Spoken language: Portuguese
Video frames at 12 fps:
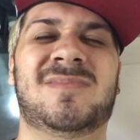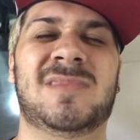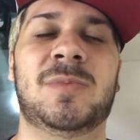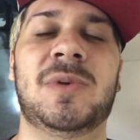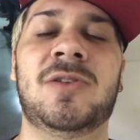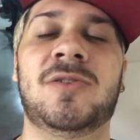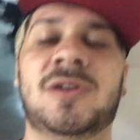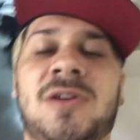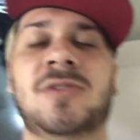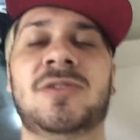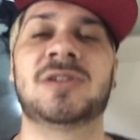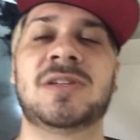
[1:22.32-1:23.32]
Tá
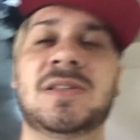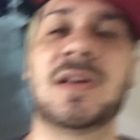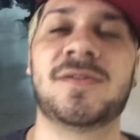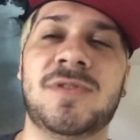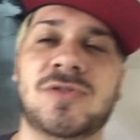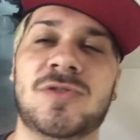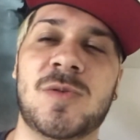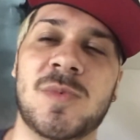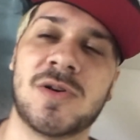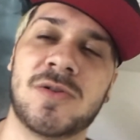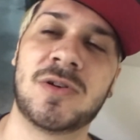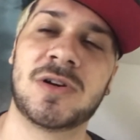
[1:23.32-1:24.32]
melhorando, já sai vídeo
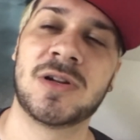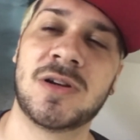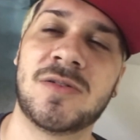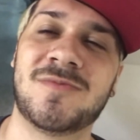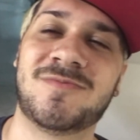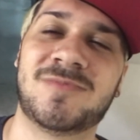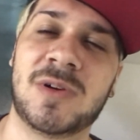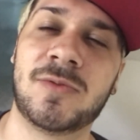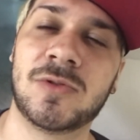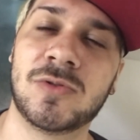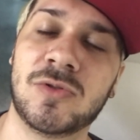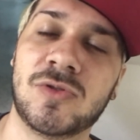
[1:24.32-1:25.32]
normal no canal, já
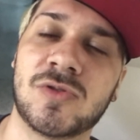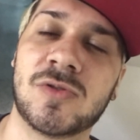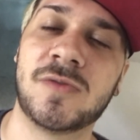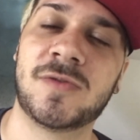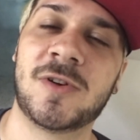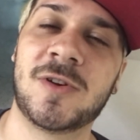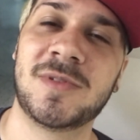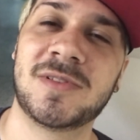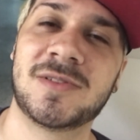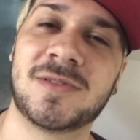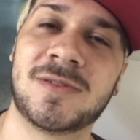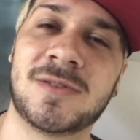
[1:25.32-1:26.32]
vou todos os
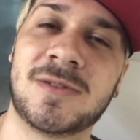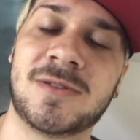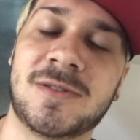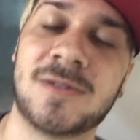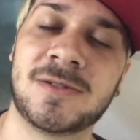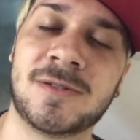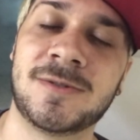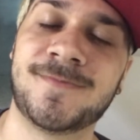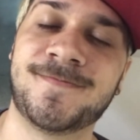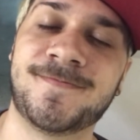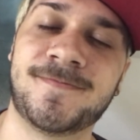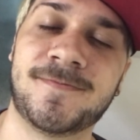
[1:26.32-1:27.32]
conformes.
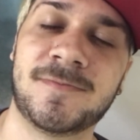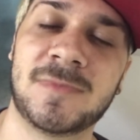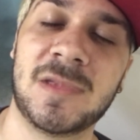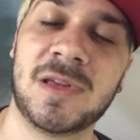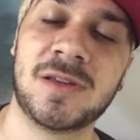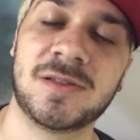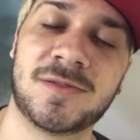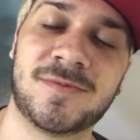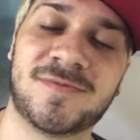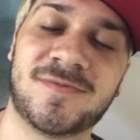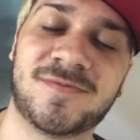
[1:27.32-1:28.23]
Mas...